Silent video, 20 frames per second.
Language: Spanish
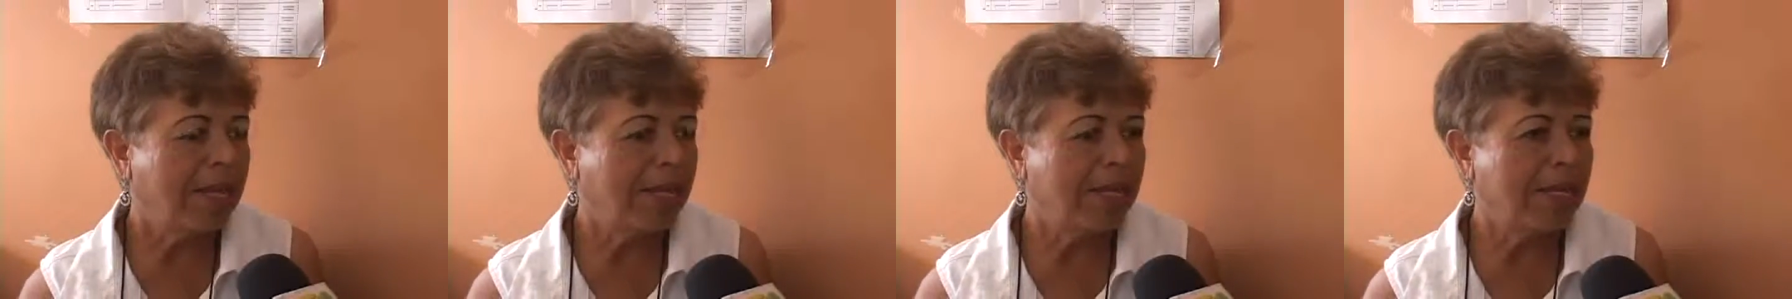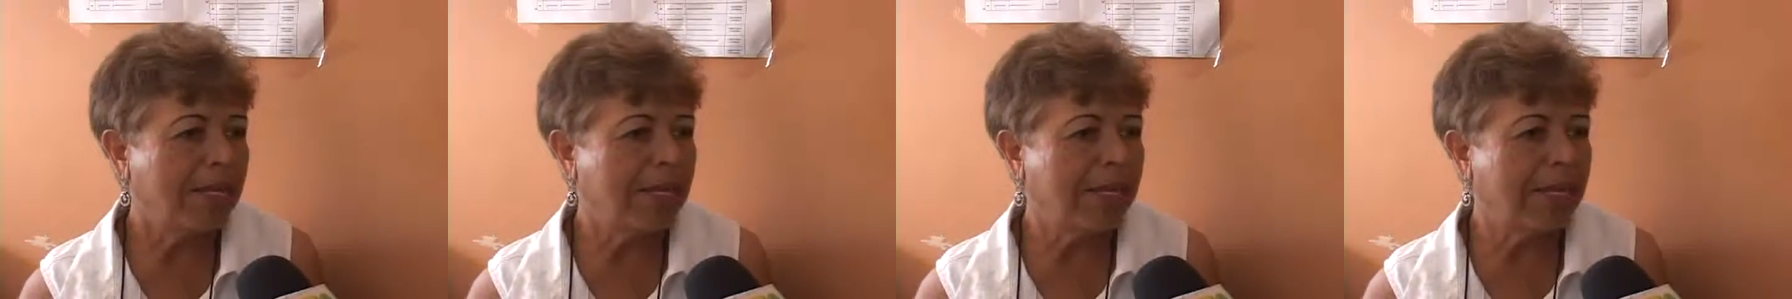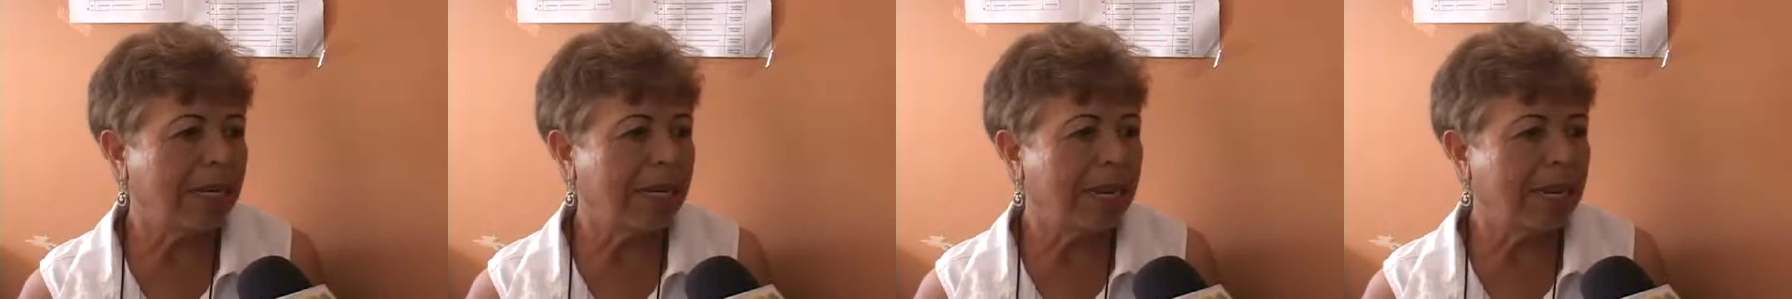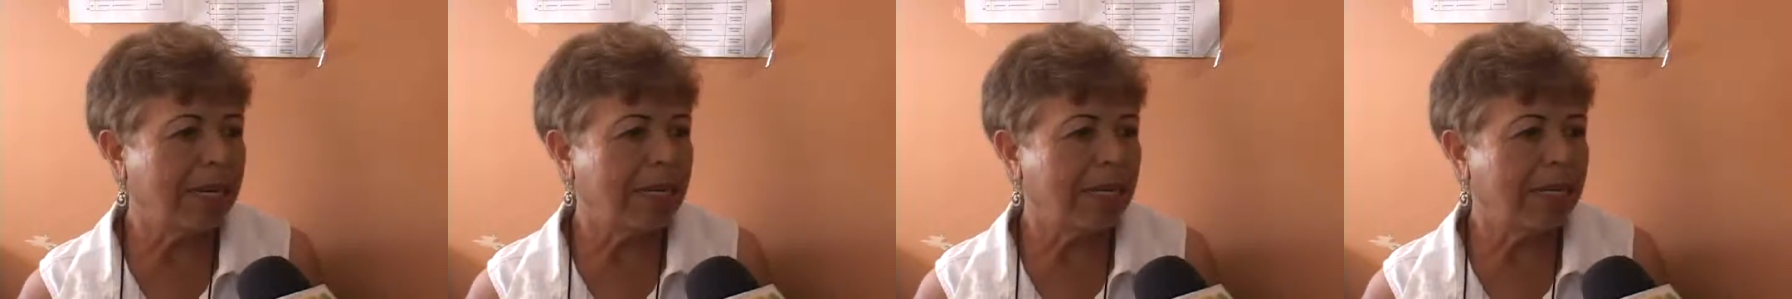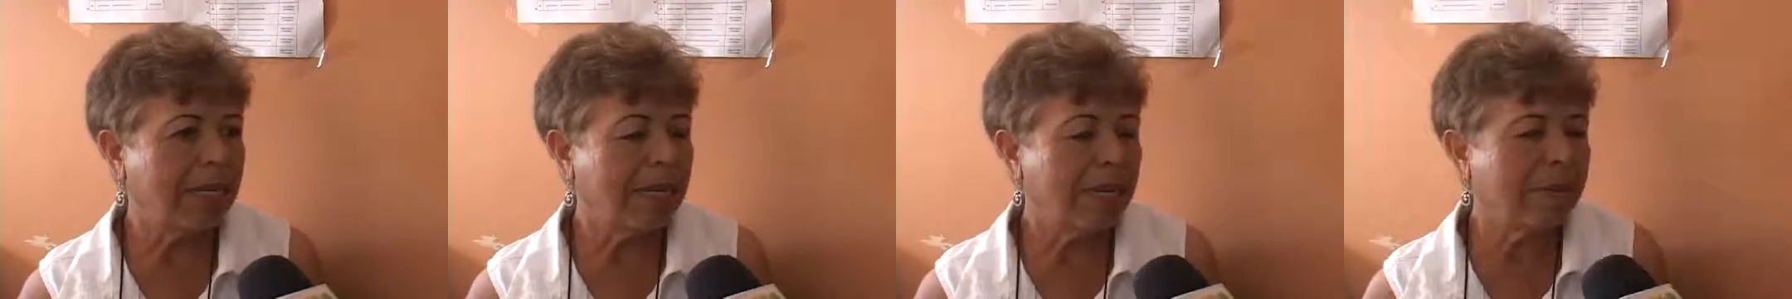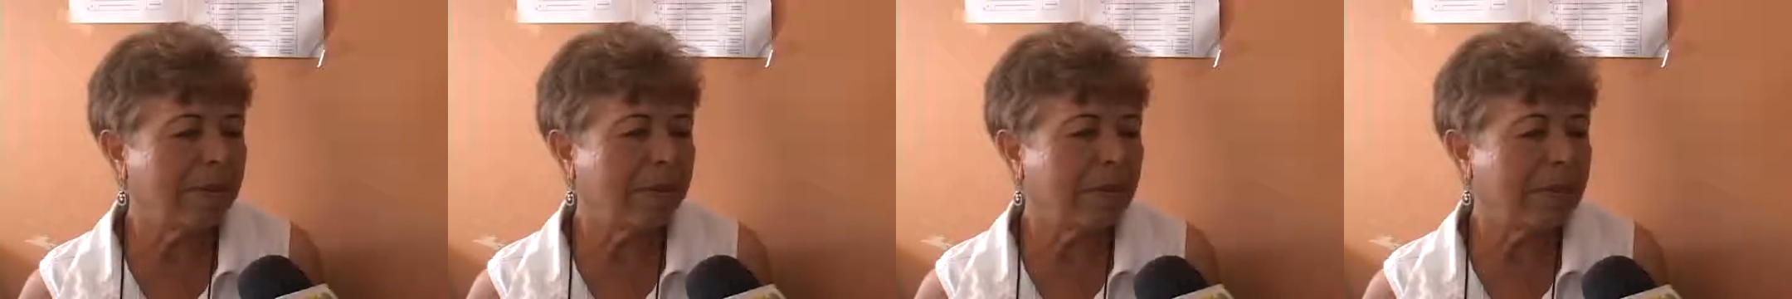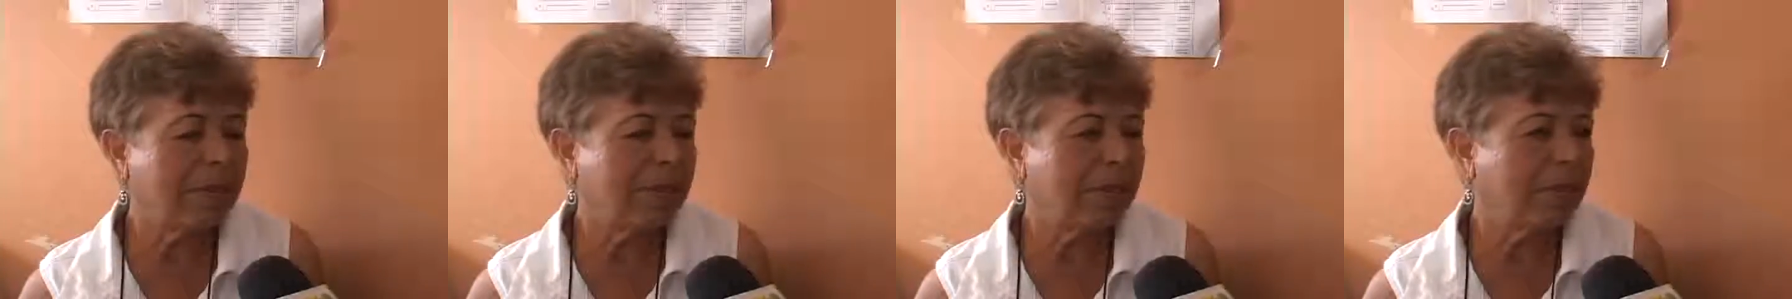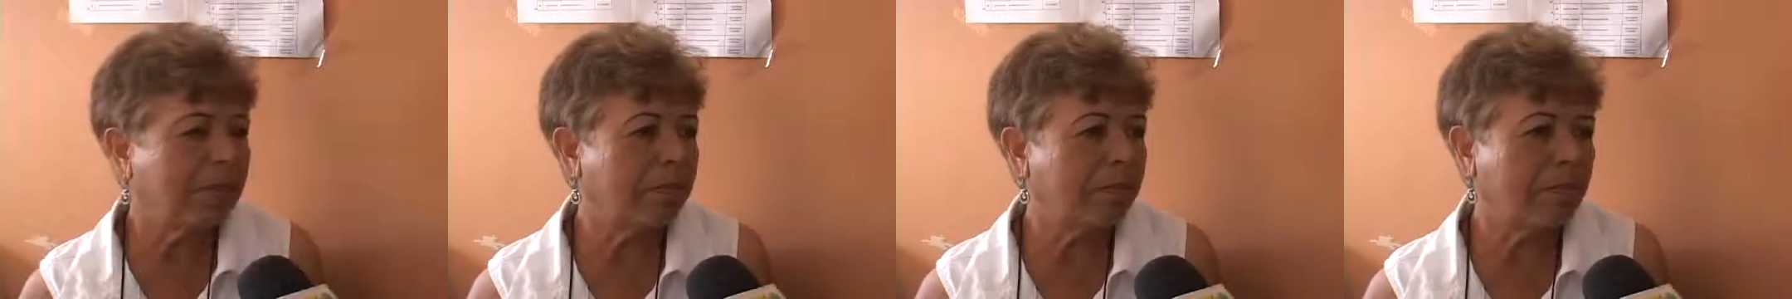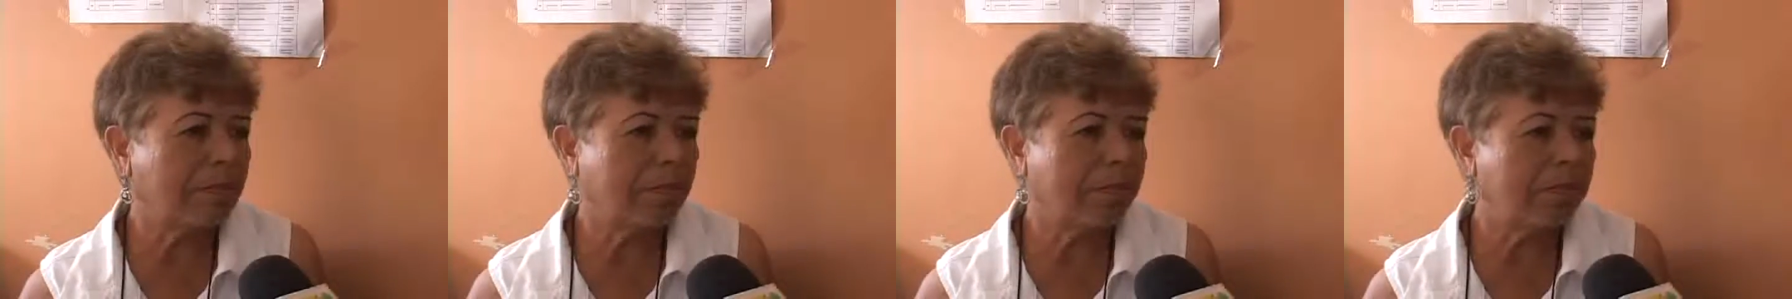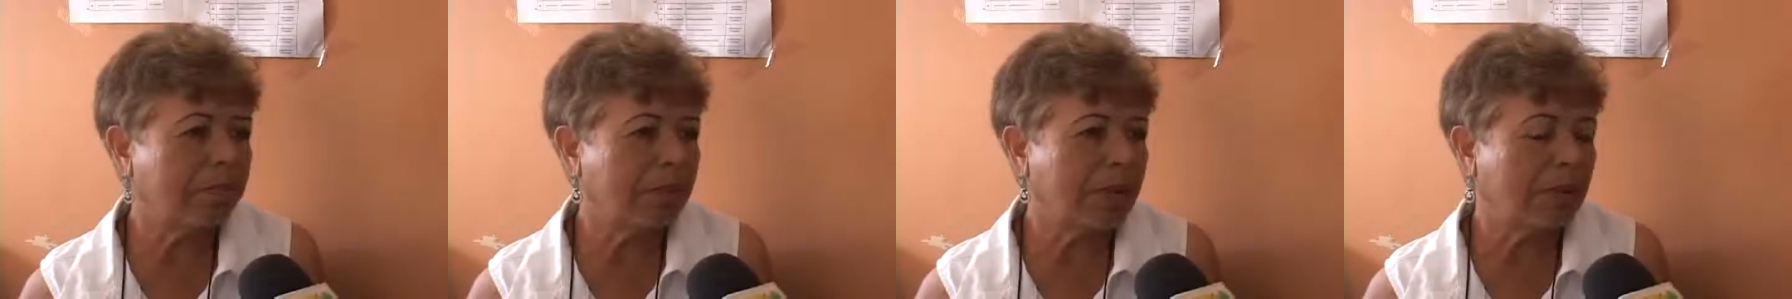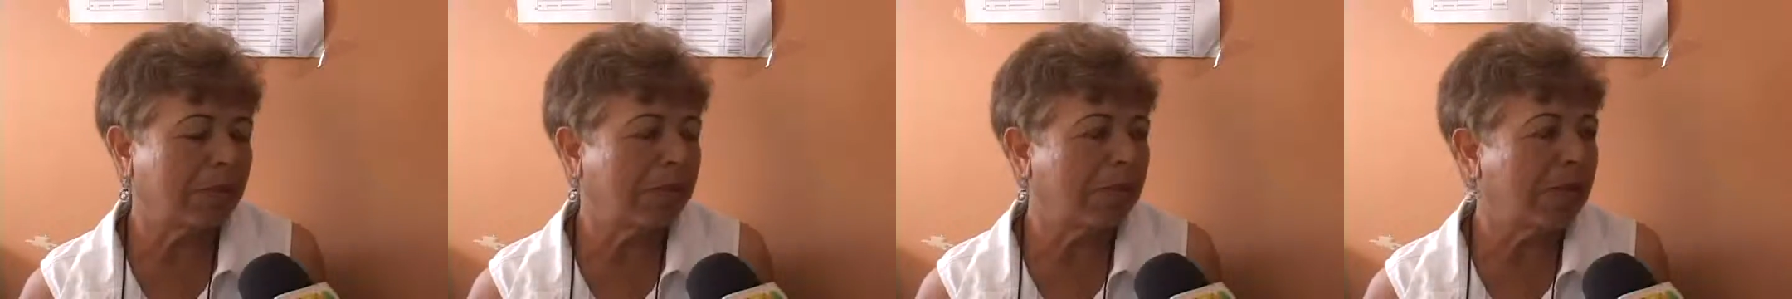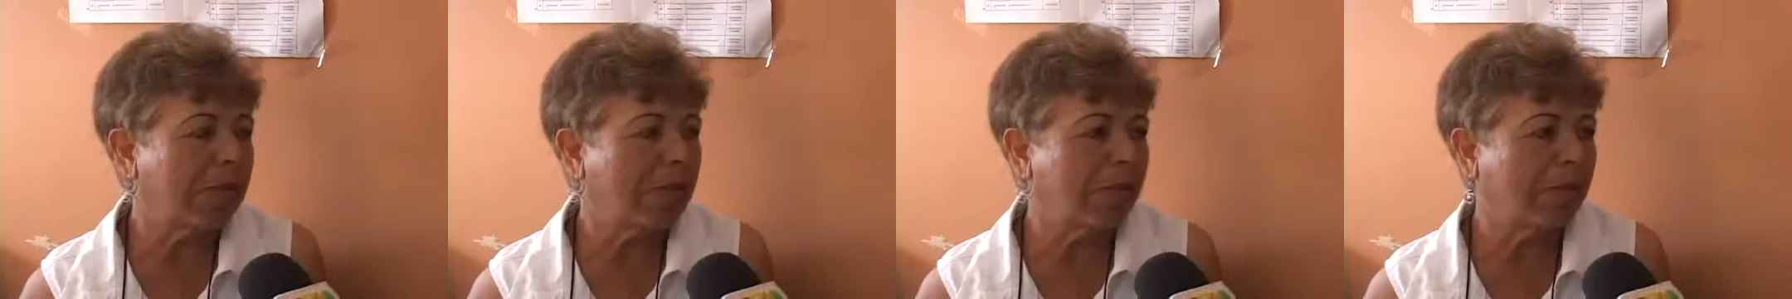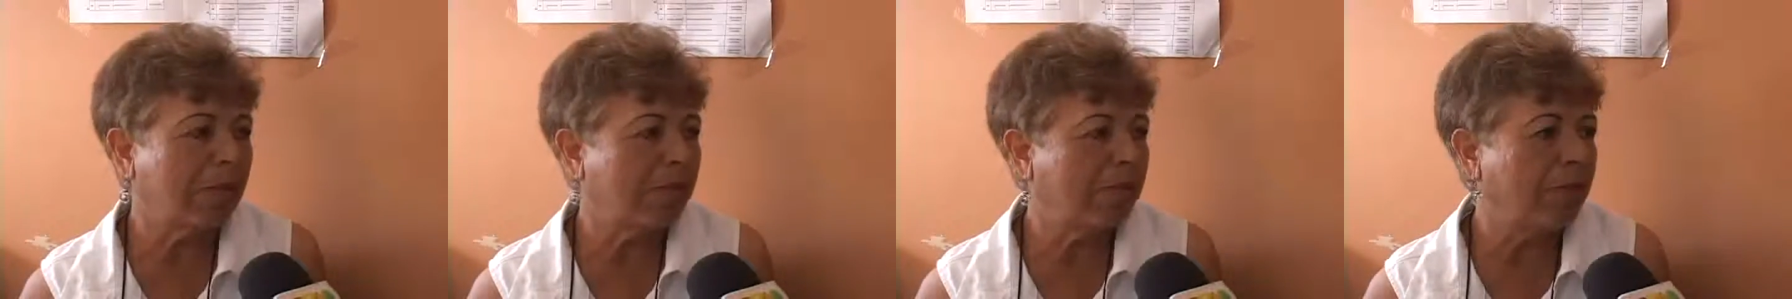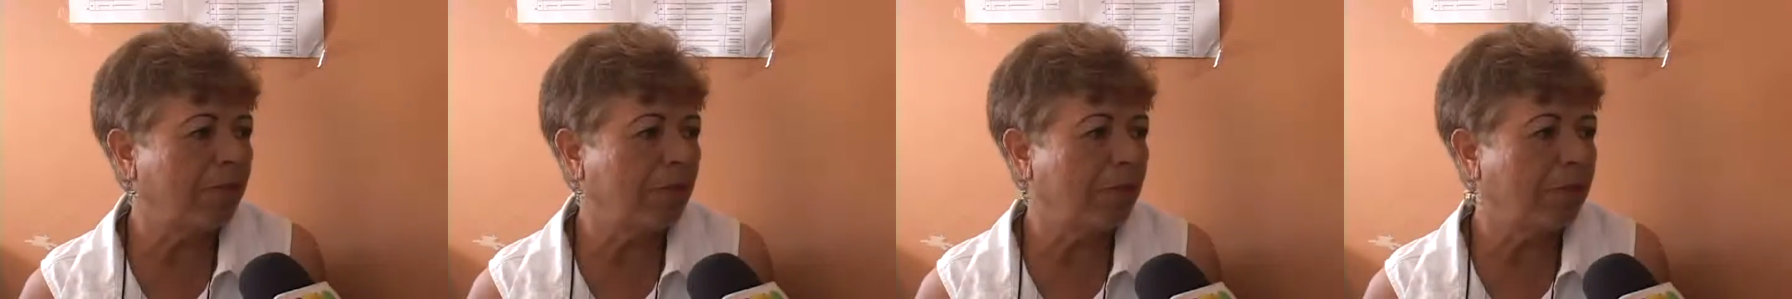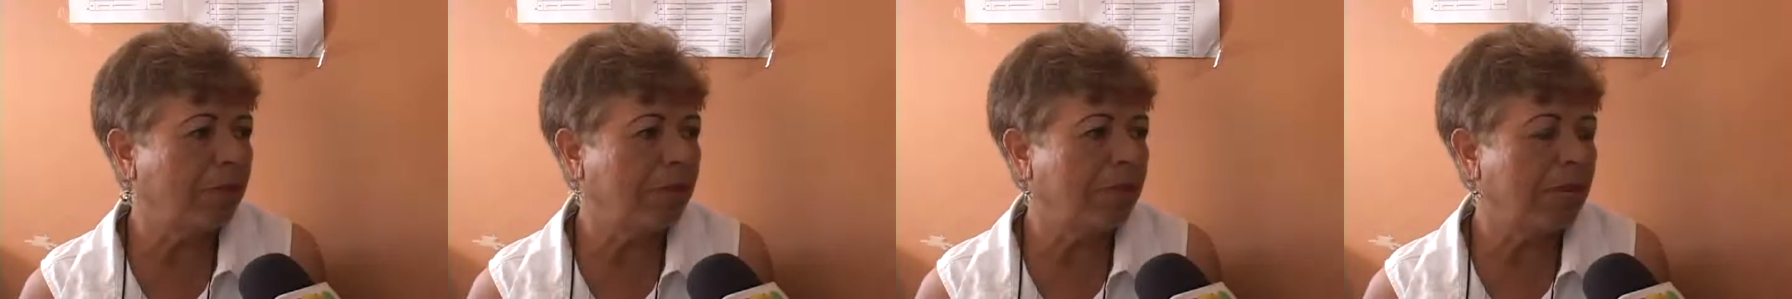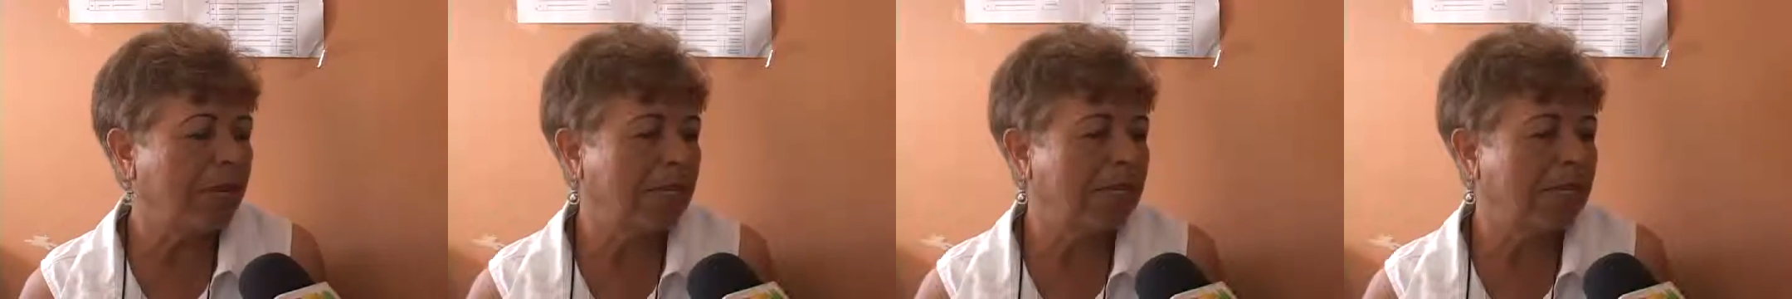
y la niña pues por causa del uniforme,